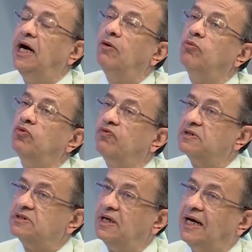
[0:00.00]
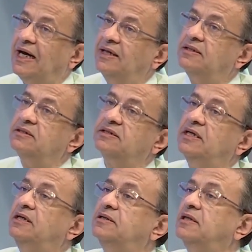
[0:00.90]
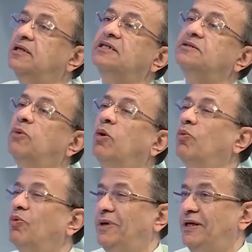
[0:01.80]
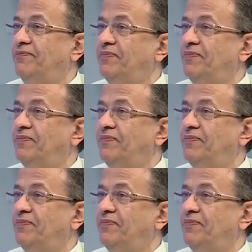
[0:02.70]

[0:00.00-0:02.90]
او منفصل عن صحه الجسم عموما